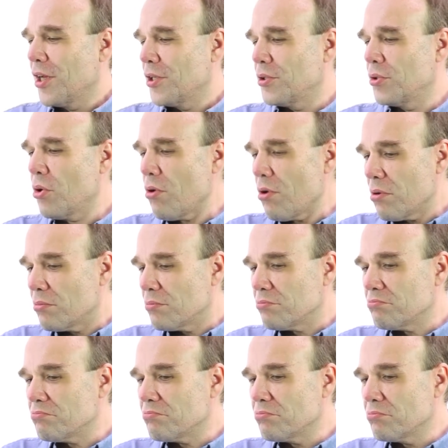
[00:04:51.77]
но
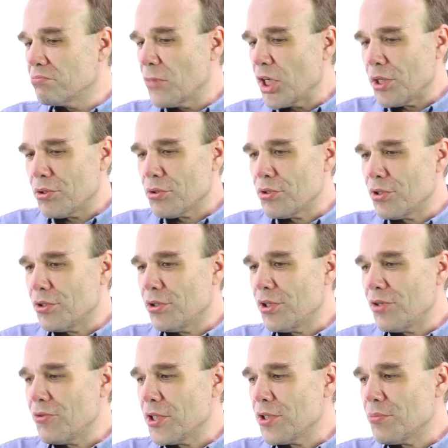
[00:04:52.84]
мы ее
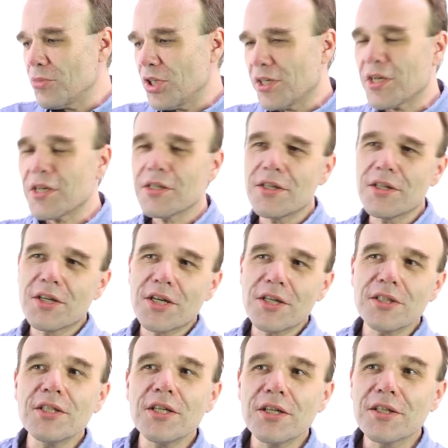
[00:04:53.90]
не видим никак и
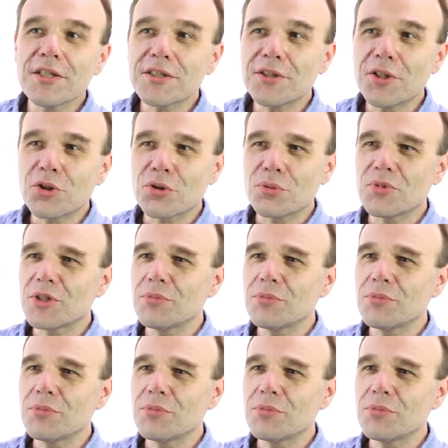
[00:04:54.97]
никак не регистрируем.